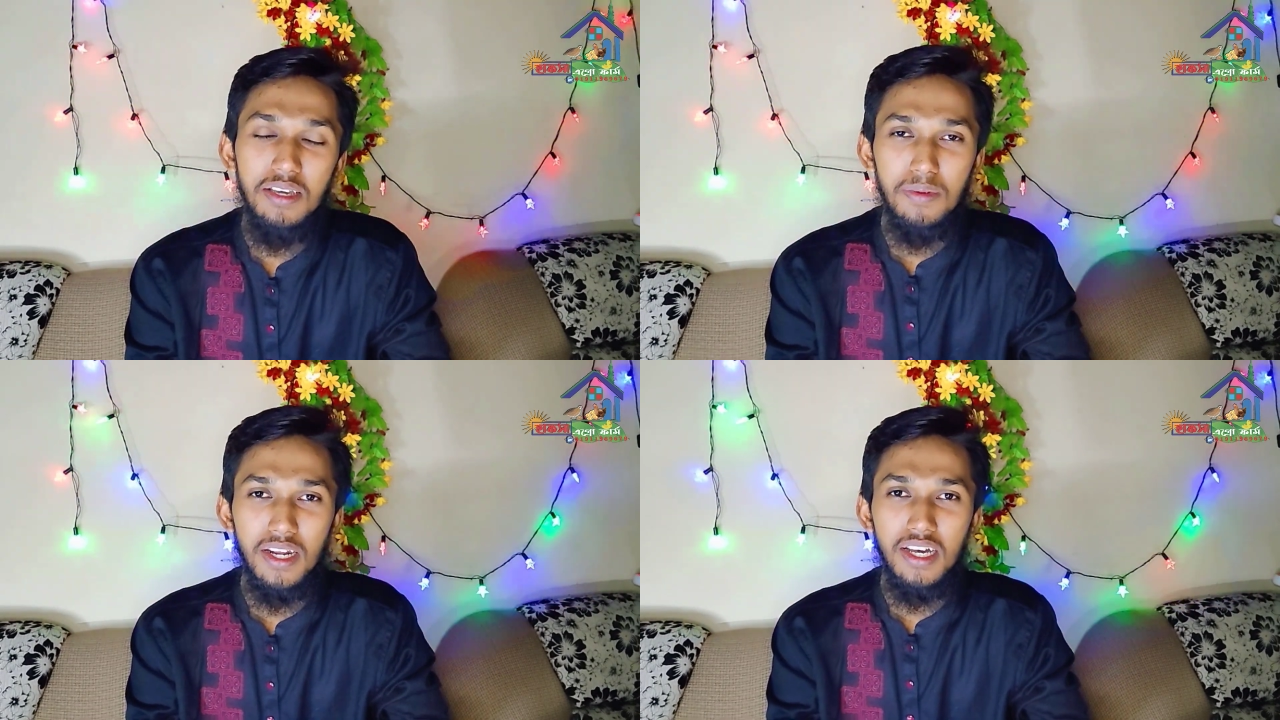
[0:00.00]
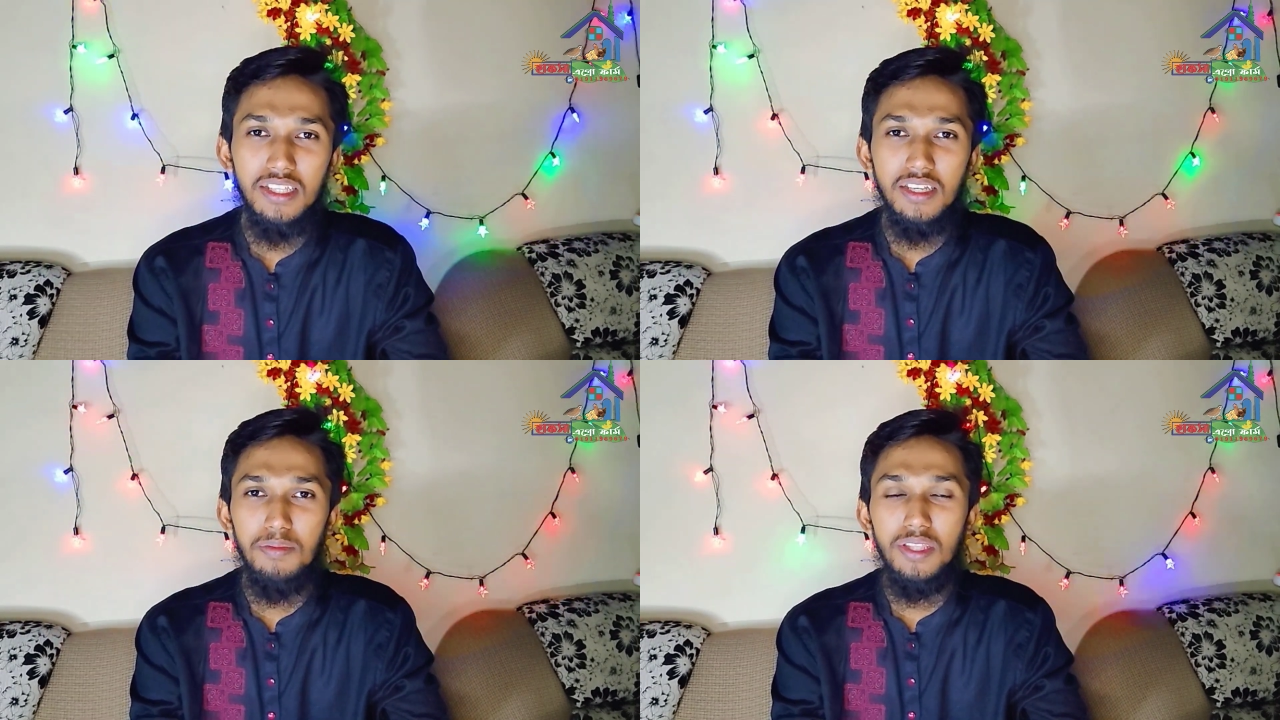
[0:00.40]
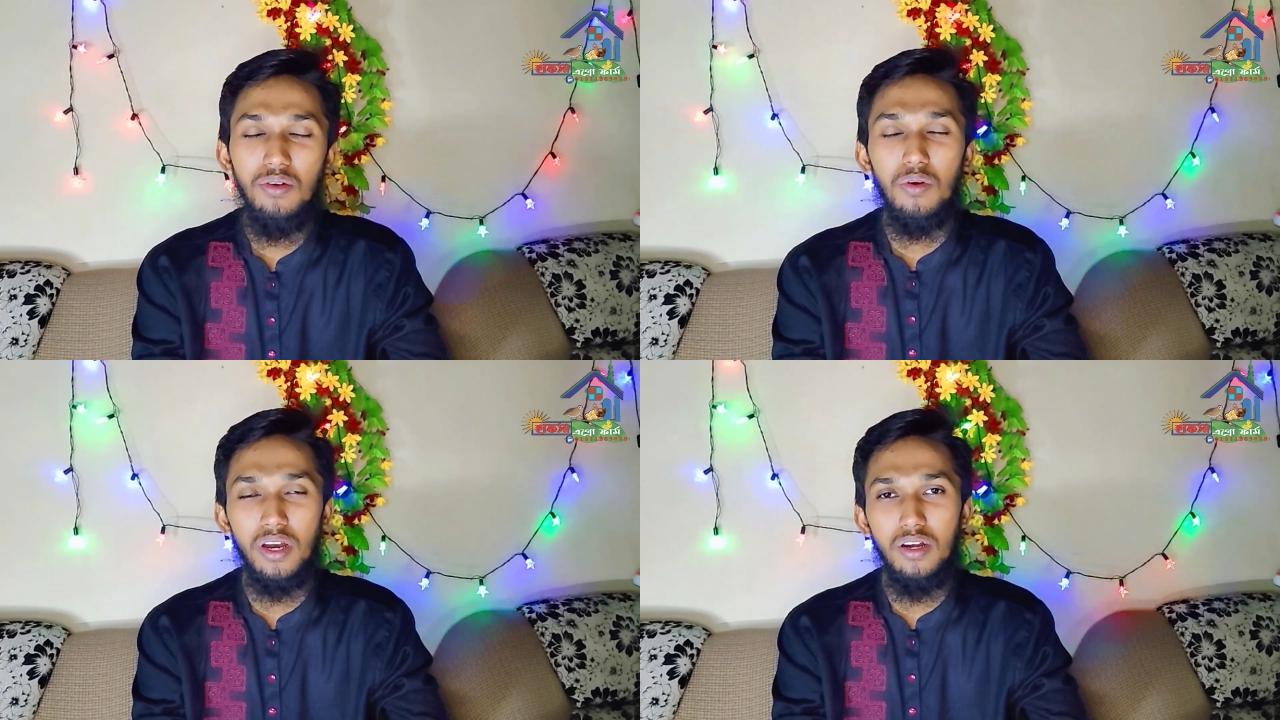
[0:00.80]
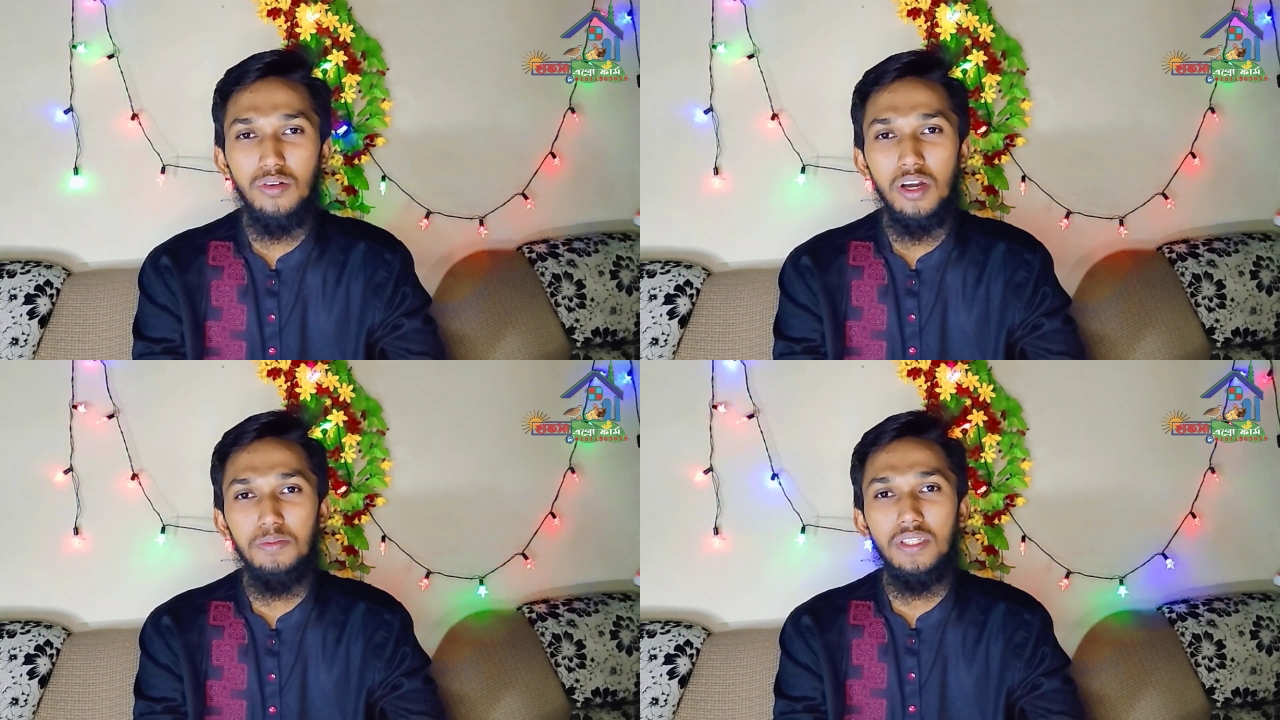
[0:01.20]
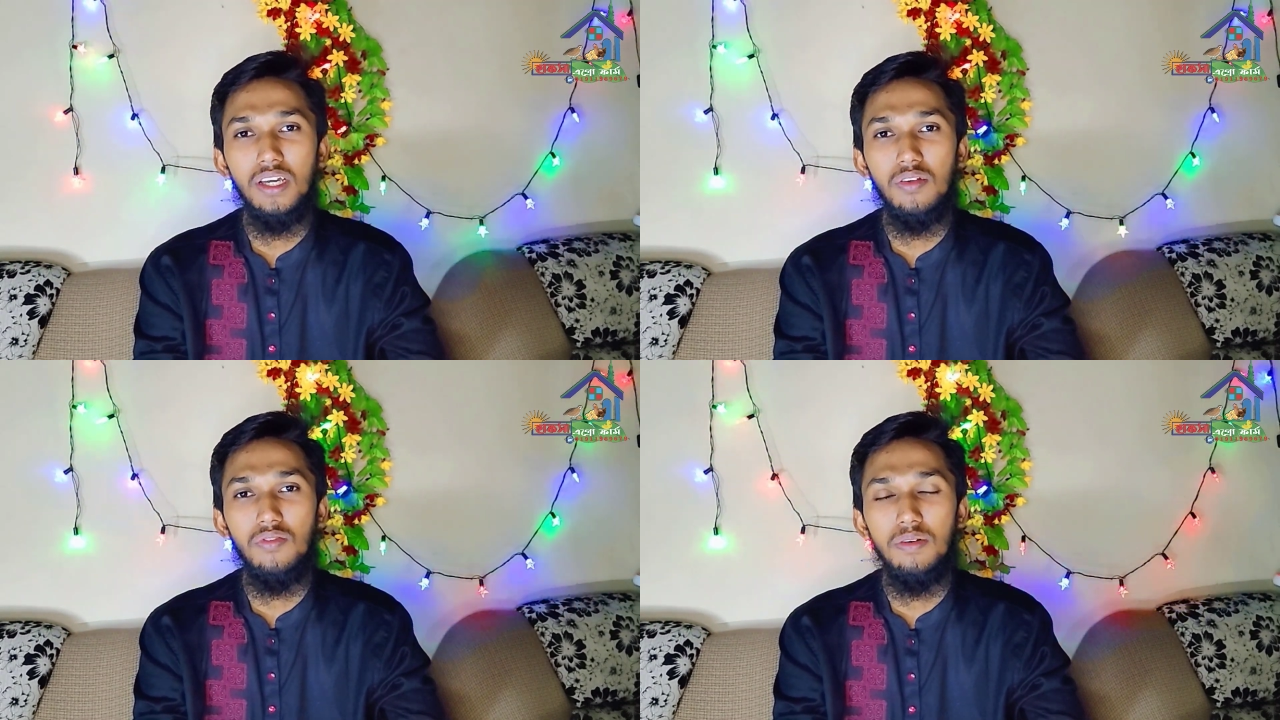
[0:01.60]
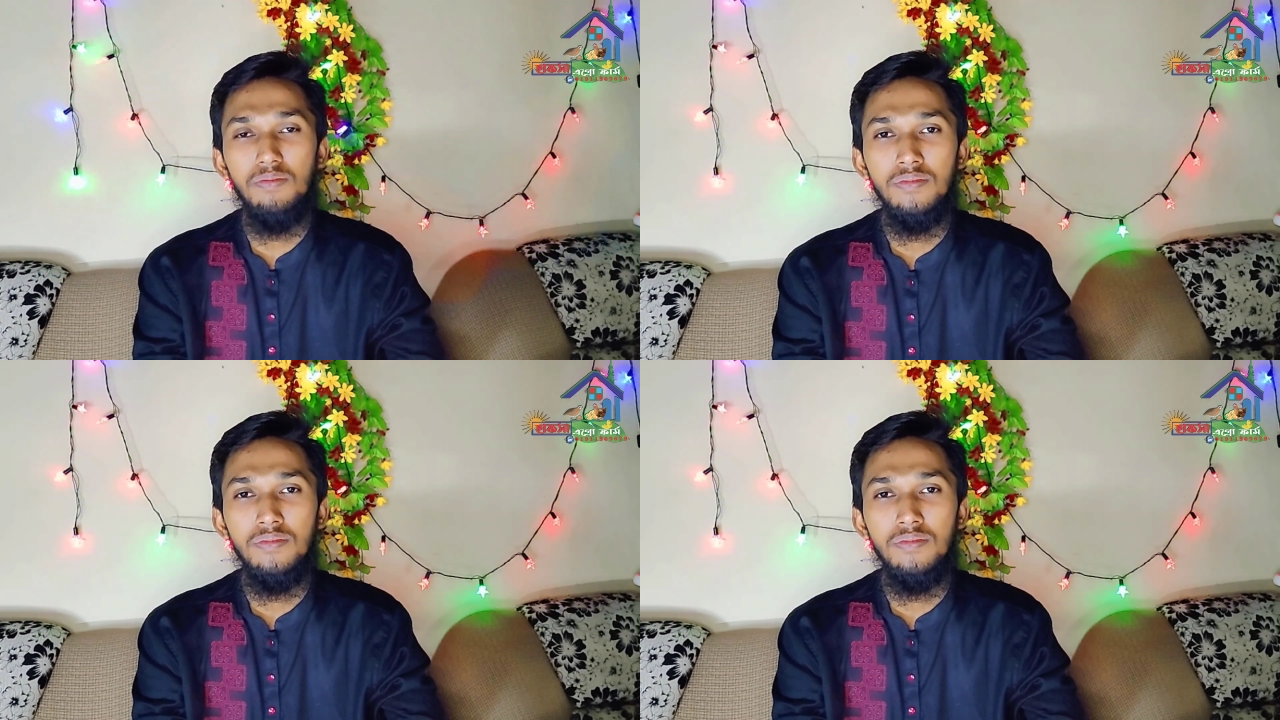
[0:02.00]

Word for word: ইমরান আল সাবিক অনার্ক হাফসা গ্রোফাম